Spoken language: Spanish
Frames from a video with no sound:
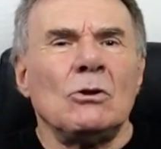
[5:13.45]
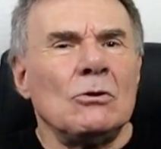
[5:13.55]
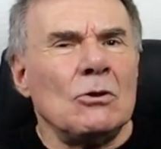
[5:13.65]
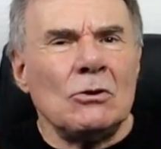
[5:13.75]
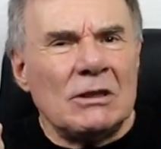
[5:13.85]

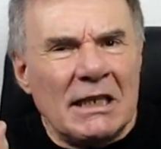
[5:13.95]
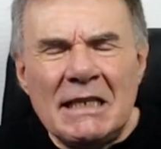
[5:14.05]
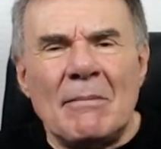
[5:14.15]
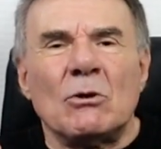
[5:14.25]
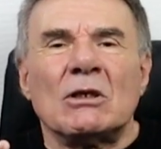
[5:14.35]
no
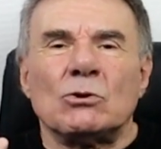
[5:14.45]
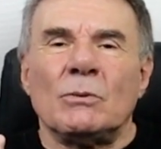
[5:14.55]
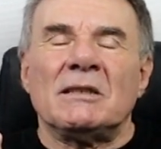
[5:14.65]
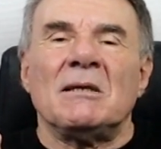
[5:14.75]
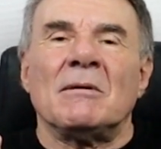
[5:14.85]
teníamos que
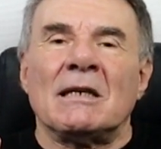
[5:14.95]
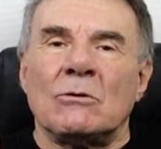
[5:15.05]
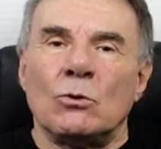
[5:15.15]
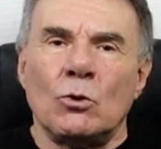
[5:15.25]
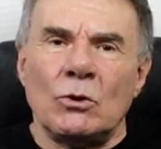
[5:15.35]
subestimar a
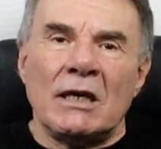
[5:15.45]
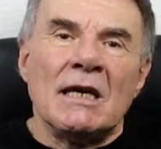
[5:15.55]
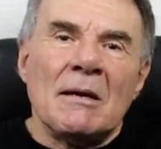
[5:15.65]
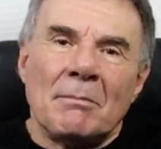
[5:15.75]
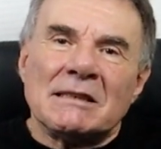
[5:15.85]
Jujuy,
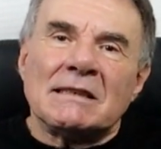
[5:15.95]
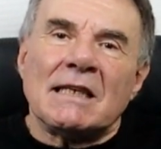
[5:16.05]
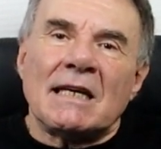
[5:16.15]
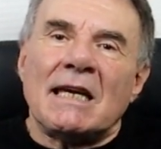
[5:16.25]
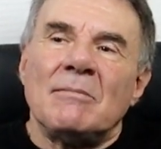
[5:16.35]
más
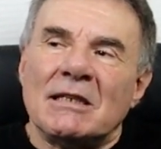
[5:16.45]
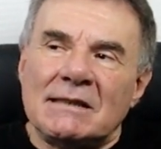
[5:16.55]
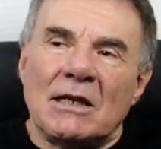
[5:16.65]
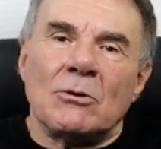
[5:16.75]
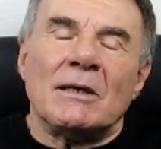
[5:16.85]
allá que
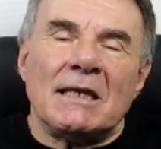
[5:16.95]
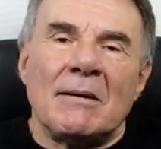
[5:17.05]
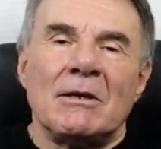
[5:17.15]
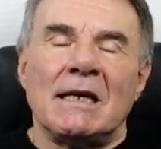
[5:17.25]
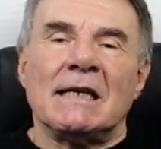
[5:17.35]
Gimnasia no
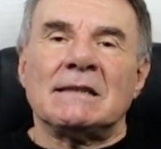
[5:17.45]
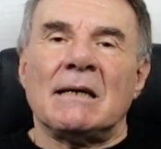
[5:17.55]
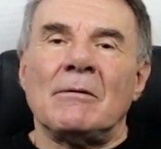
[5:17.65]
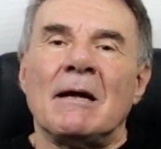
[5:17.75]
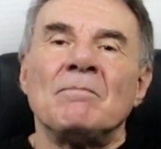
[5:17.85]
venía bien en la
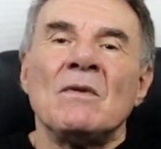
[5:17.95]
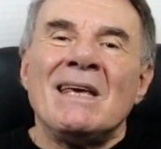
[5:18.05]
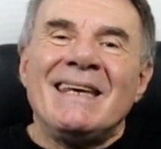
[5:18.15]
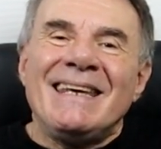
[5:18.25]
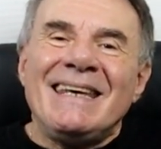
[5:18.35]
tabla.
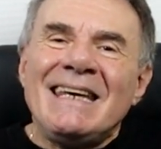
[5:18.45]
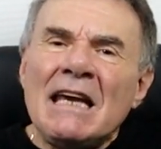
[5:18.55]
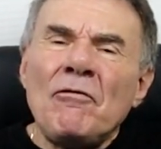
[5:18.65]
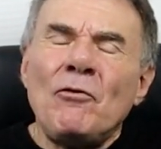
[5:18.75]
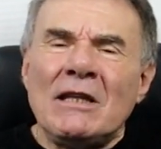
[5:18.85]
¿Y
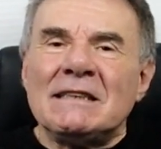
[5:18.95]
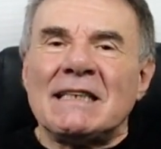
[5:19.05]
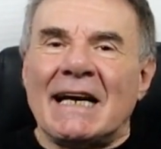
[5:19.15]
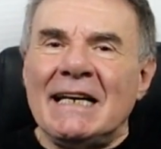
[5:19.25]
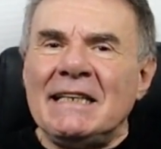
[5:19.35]
qué fue de
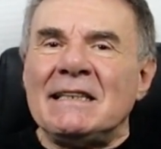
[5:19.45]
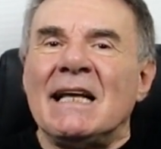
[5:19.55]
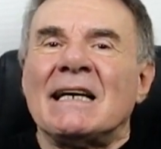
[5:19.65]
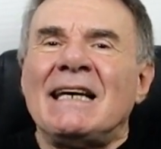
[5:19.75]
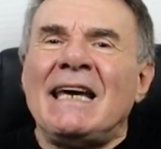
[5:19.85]

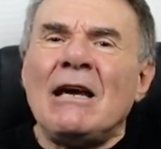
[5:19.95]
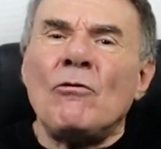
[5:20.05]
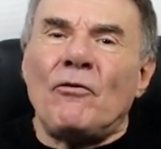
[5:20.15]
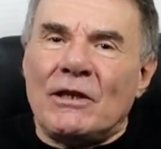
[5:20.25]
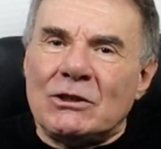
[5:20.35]
Chacarita? ¿Qué
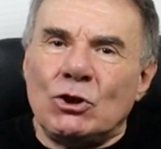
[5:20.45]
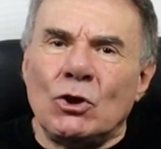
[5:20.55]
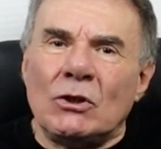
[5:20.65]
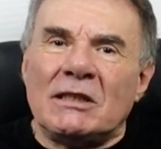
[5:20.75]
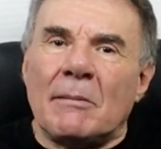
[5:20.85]

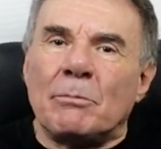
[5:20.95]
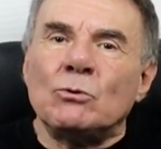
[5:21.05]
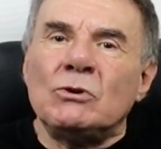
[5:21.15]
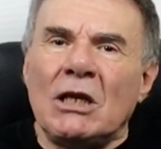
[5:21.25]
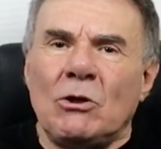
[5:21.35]
ofreció este
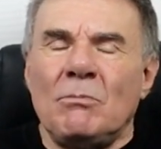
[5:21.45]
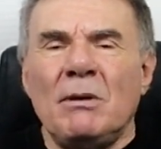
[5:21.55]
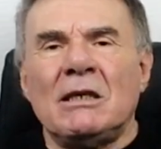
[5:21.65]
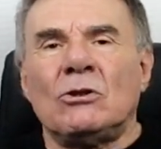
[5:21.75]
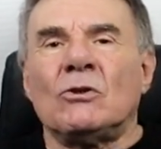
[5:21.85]
puntero
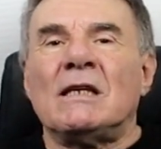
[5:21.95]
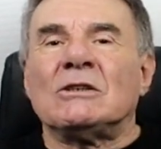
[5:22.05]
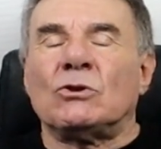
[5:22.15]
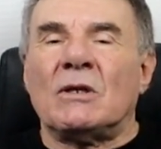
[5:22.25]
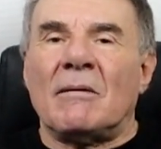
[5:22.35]
invicto de
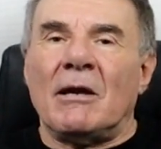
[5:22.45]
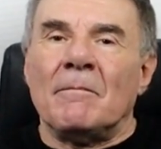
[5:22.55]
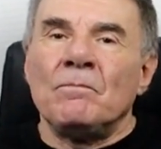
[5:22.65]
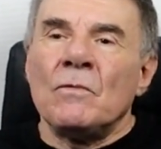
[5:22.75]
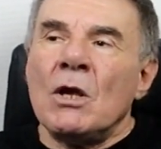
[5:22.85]
la zona
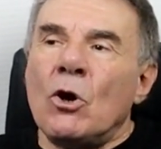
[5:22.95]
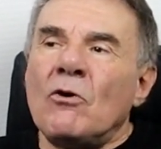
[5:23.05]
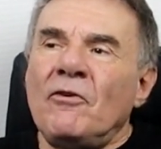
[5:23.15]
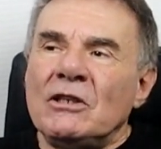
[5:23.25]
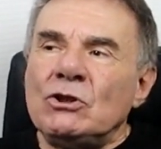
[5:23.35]
B?
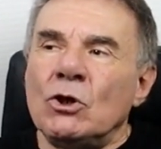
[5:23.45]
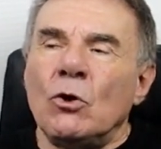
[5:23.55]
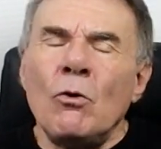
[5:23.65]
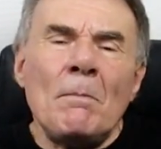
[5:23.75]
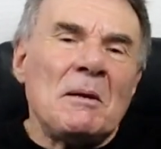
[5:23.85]

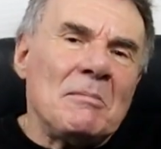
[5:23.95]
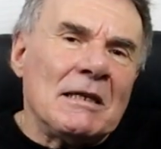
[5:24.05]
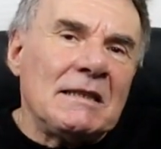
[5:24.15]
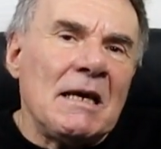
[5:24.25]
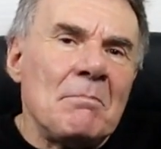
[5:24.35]
Ofreció un
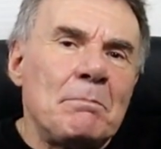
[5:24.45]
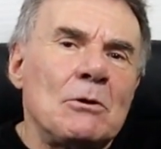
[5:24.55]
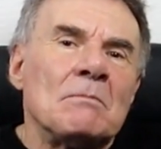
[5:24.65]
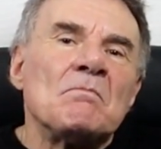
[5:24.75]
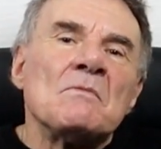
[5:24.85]
primer
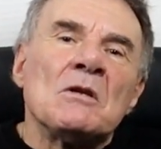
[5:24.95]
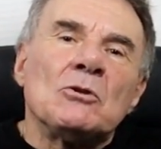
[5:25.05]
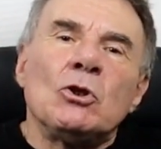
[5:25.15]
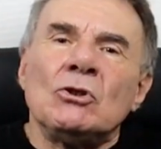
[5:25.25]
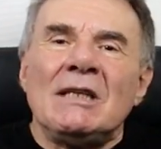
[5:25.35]
tiempo
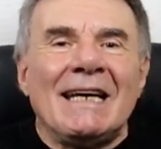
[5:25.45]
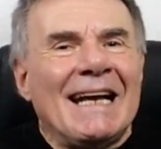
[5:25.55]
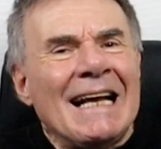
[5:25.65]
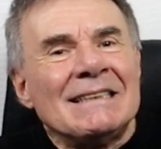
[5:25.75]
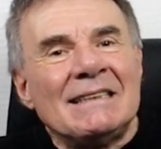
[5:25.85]
donde
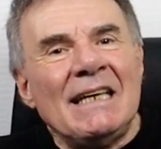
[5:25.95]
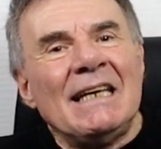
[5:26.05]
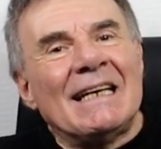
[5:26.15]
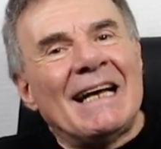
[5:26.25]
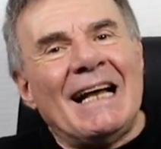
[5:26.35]

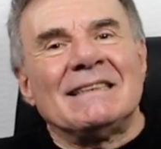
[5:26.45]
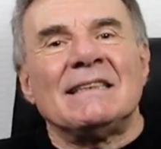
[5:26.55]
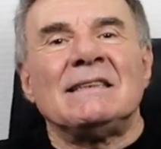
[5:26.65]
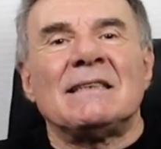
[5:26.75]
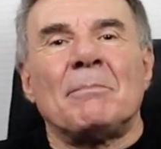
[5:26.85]
casi,
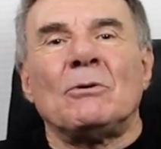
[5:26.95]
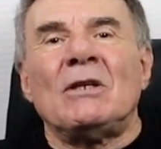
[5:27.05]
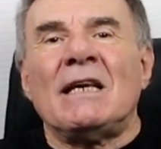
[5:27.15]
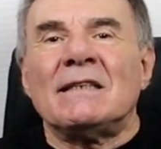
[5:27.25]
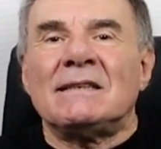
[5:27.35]
casi se
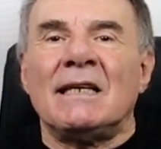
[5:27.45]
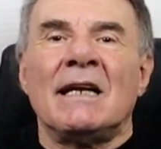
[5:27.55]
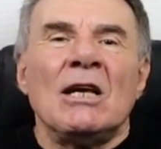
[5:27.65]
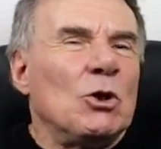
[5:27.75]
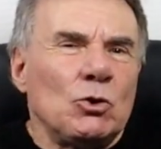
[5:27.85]
podría
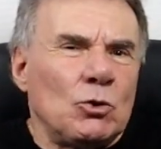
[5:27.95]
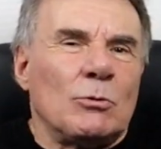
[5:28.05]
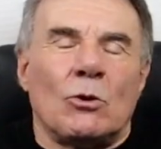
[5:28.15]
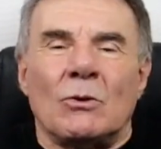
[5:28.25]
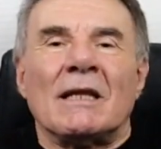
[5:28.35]
decir, no
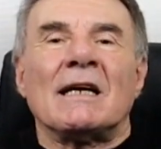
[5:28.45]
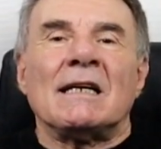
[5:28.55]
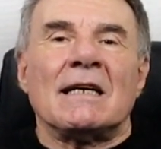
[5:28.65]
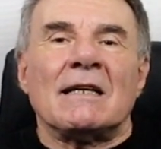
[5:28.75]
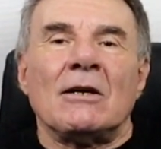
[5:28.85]
tuvo jugadas
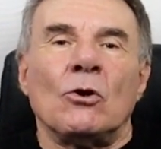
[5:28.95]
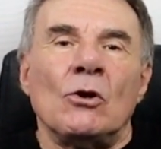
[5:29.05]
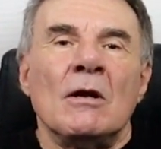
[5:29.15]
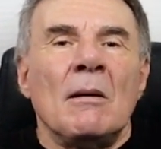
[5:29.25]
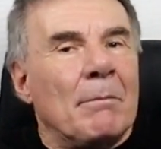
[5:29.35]
claras de
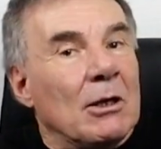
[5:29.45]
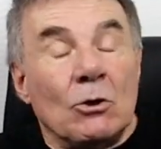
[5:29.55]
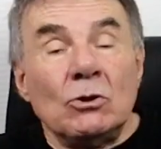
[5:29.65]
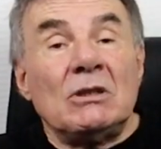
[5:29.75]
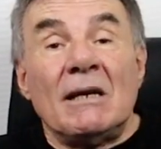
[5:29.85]
gol.
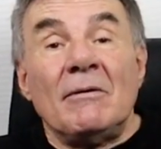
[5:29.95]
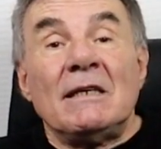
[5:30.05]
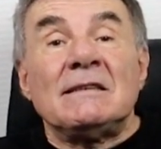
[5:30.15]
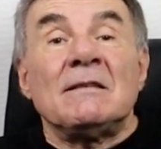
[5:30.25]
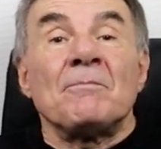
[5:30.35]
Pero otra
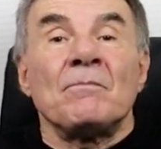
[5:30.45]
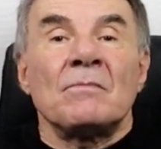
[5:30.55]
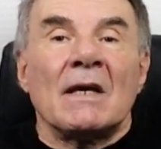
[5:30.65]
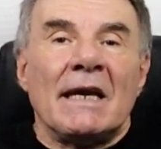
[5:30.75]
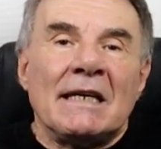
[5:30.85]
vez
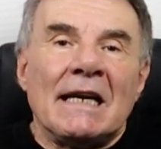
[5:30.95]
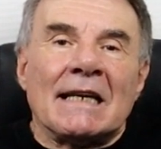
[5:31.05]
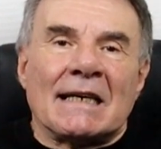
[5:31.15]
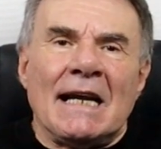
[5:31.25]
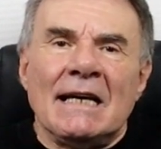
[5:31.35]
en
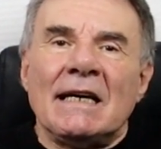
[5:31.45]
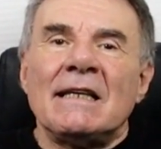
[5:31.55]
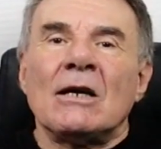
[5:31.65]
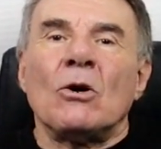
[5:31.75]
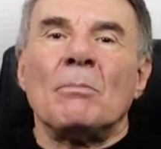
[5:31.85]
el
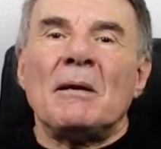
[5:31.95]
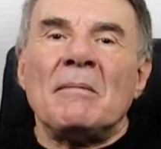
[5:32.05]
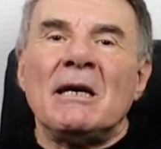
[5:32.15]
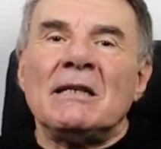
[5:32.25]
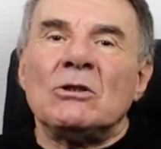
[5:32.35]
arranque del
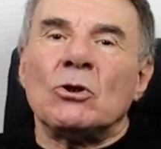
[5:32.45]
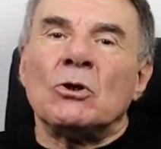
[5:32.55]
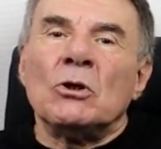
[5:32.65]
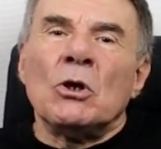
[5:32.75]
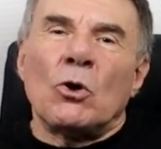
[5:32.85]

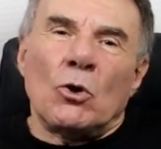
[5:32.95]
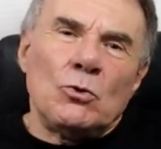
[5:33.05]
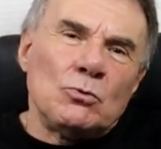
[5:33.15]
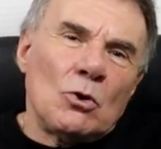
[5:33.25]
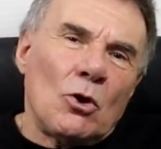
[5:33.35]
complemento
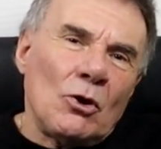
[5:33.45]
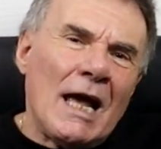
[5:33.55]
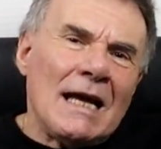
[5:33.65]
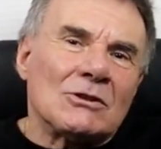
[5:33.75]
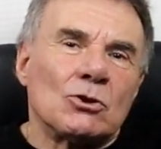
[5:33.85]
con un
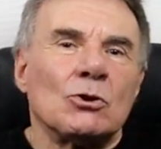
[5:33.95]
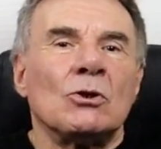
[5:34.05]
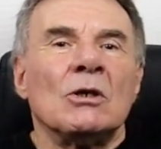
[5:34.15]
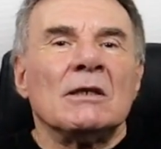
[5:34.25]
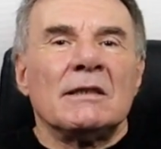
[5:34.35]

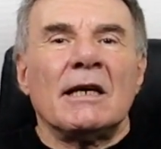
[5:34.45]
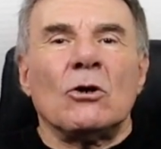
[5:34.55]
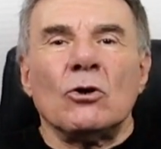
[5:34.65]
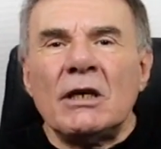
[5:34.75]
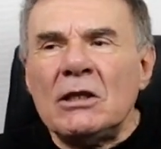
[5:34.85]
golazo de
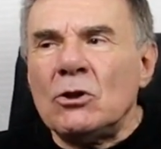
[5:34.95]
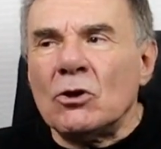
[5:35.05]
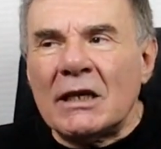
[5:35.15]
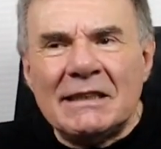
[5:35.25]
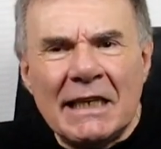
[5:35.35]

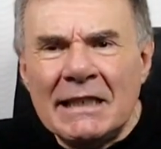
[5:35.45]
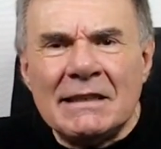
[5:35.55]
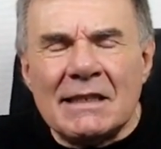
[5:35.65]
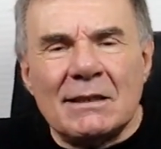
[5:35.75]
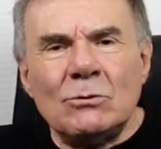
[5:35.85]
Coquito que
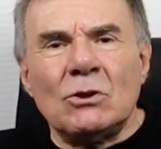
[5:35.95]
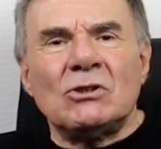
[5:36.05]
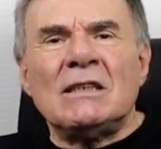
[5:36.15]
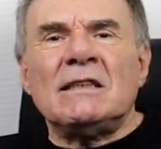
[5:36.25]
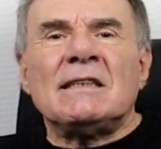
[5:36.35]
30
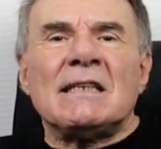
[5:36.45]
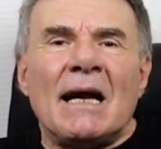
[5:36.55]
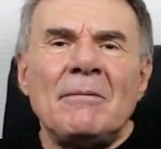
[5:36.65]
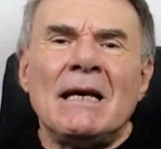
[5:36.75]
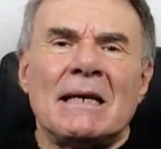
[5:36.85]
segundos antes
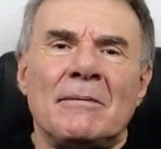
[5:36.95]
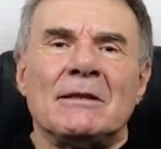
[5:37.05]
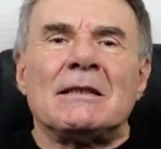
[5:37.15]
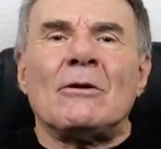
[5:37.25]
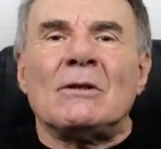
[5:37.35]
había
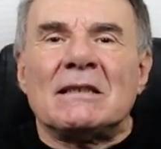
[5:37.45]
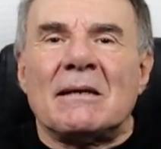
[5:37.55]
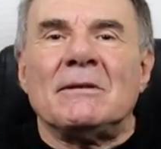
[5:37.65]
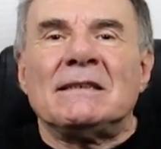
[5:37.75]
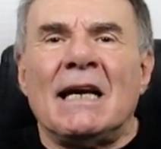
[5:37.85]
reventado el
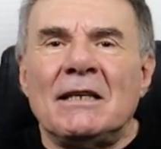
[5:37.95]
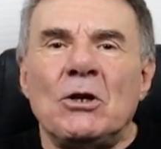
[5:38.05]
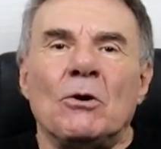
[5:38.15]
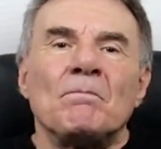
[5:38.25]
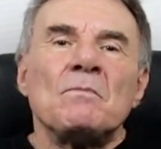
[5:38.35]

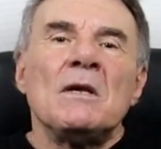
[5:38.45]
travesaño